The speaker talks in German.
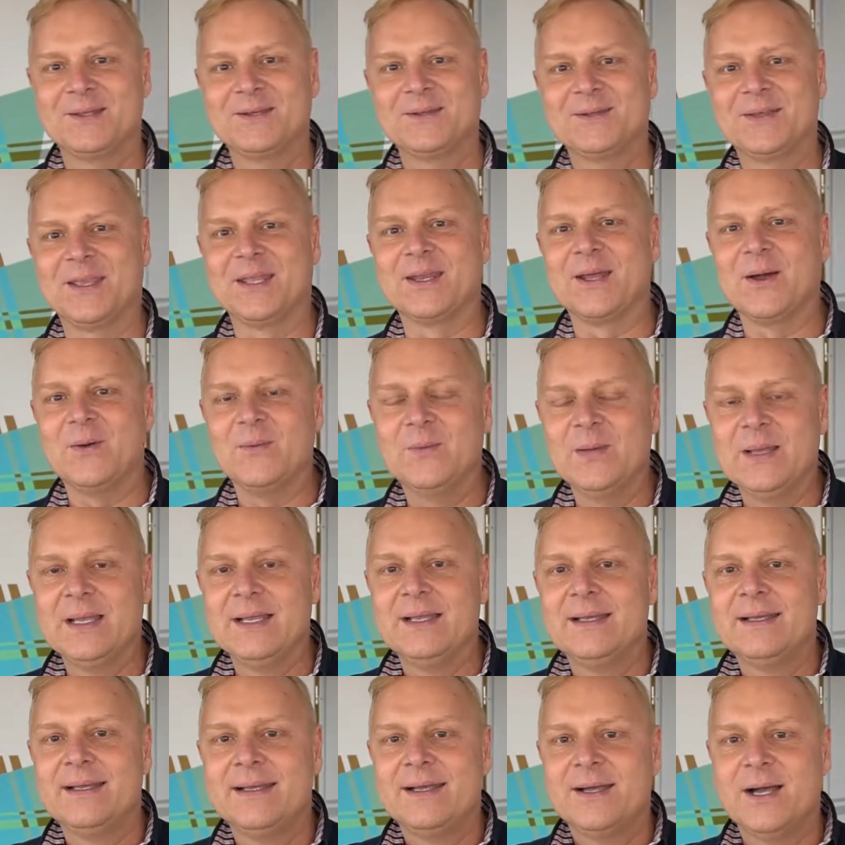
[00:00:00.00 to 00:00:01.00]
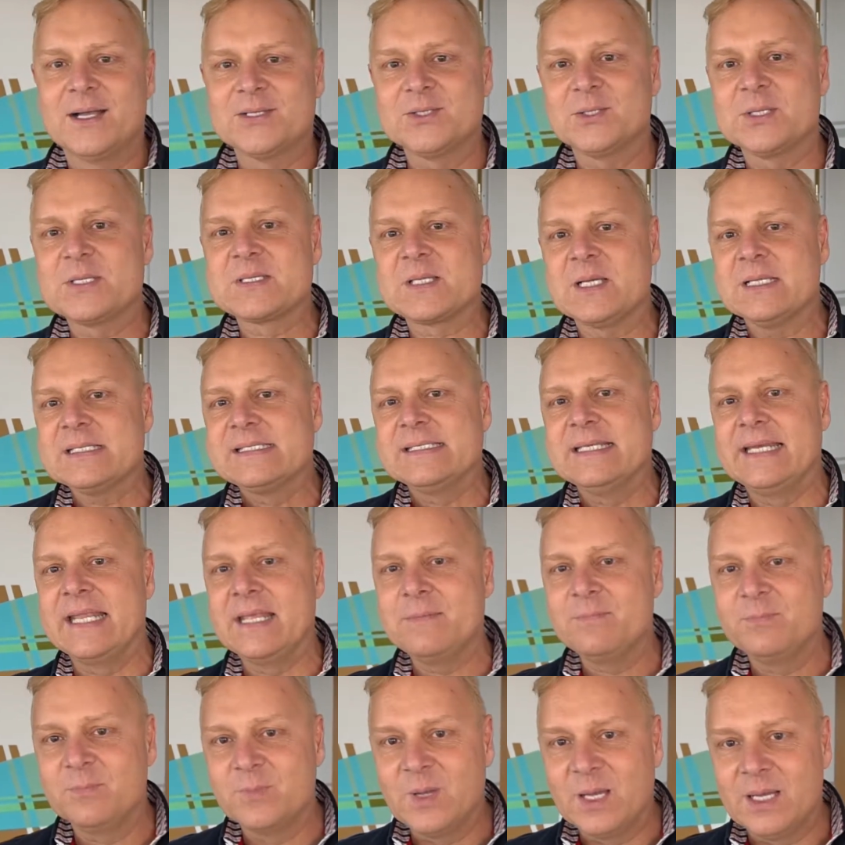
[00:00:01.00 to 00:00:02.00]
Genau. Also das ganze
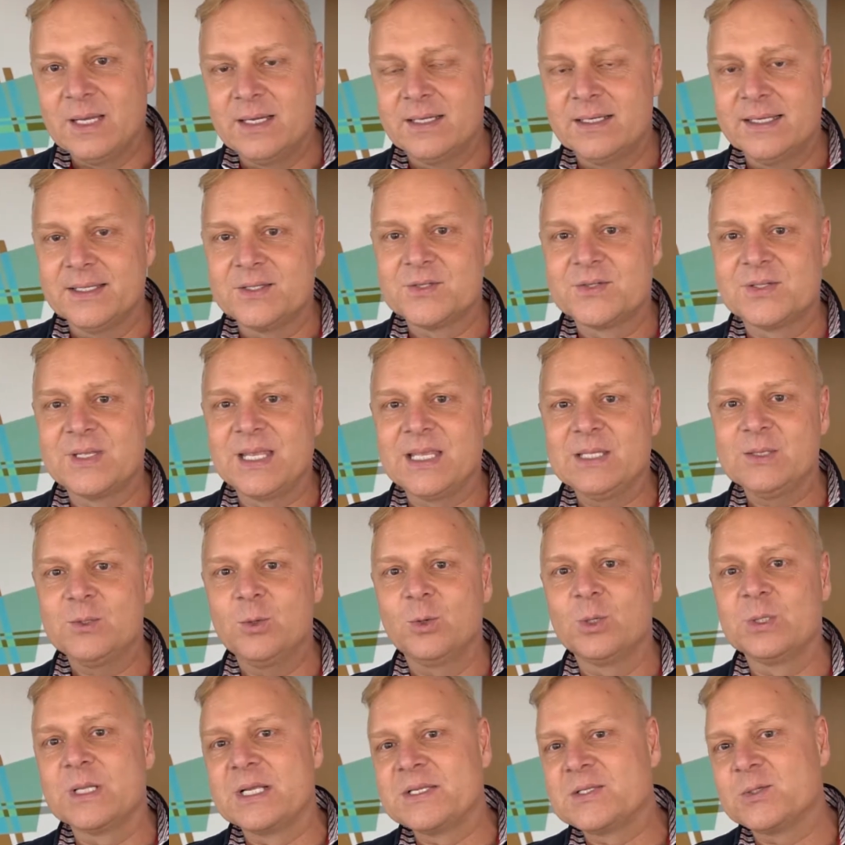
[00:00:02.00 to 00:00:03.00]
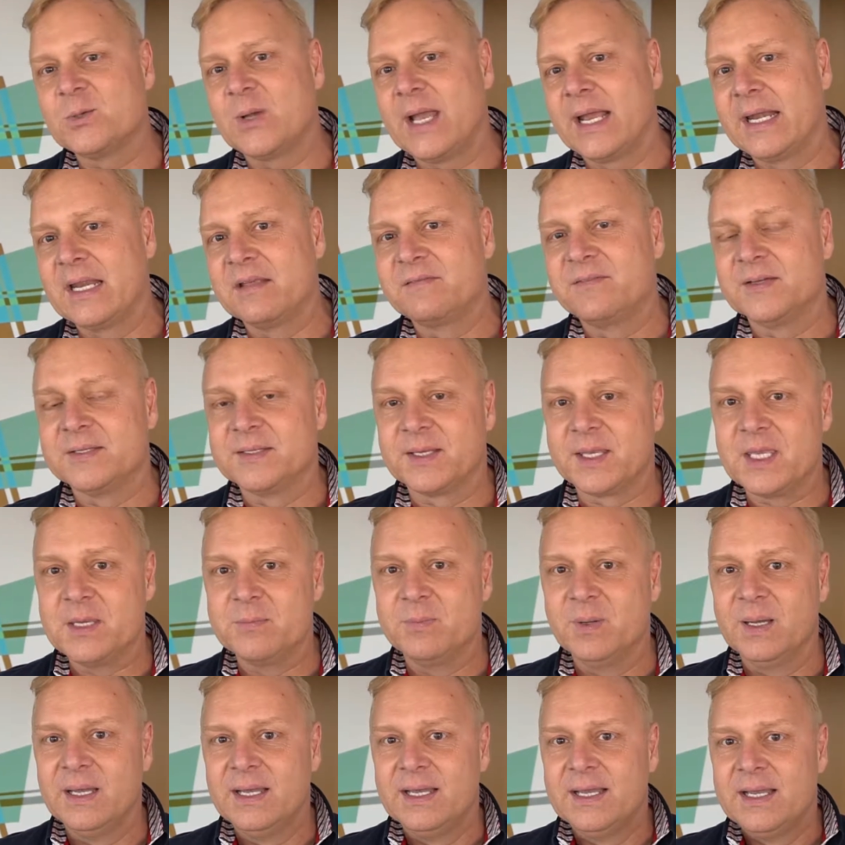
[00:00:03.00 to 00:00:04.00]
Leben äh, entsteht doch oder ist doch eigentlich
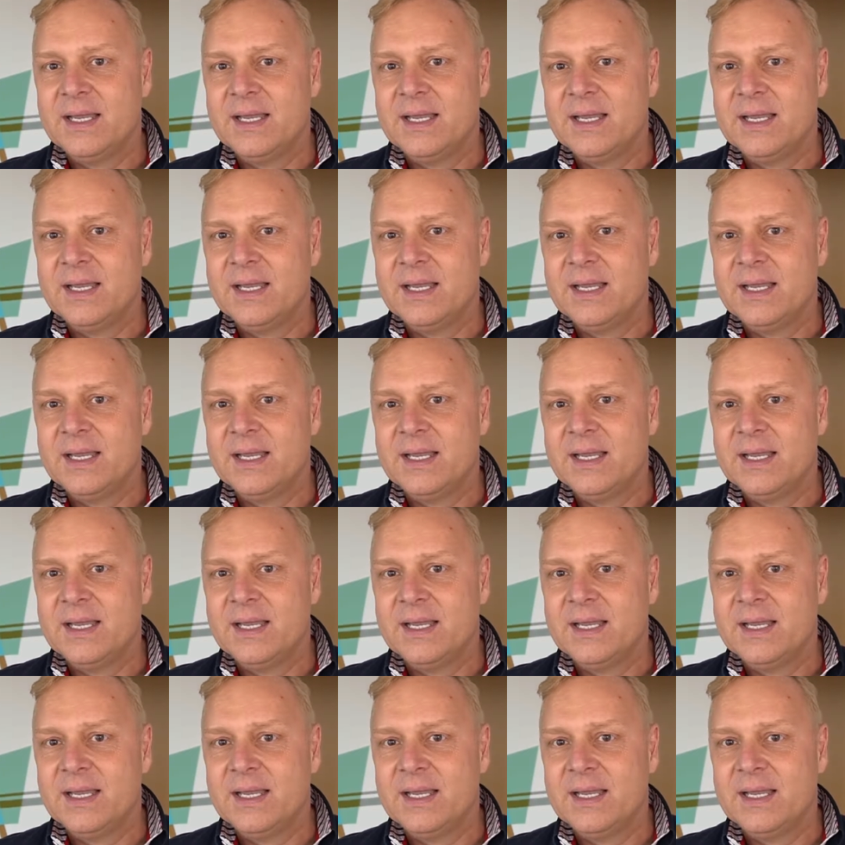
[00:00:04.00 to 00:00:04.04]
Vertrieb.